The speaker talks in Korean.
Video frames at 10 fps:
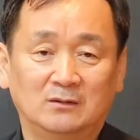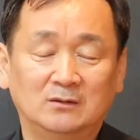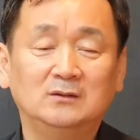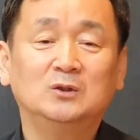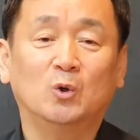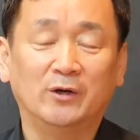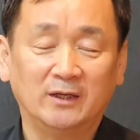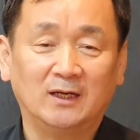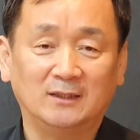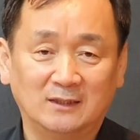그
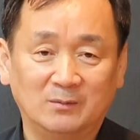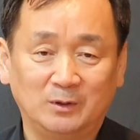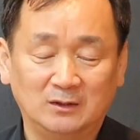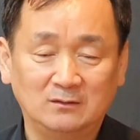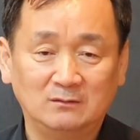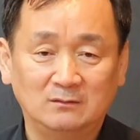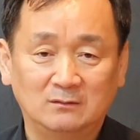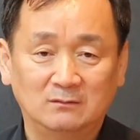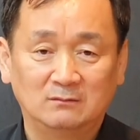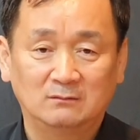권해가 있다면
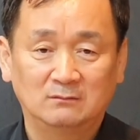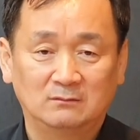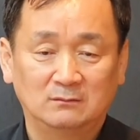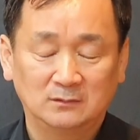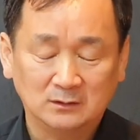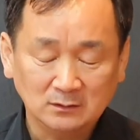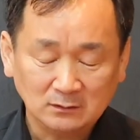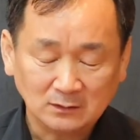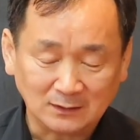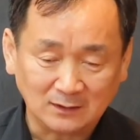
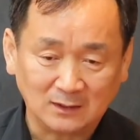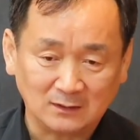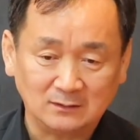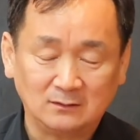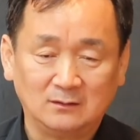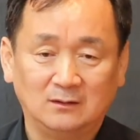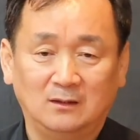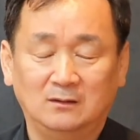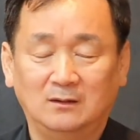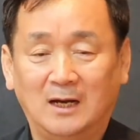그 인간은
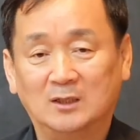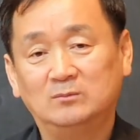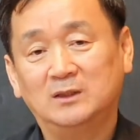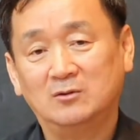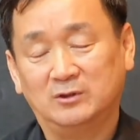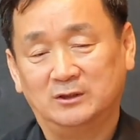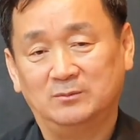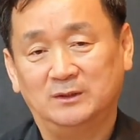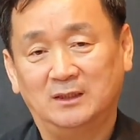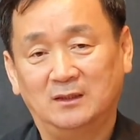아름다운
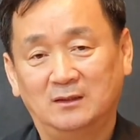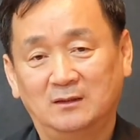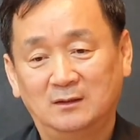것입니다.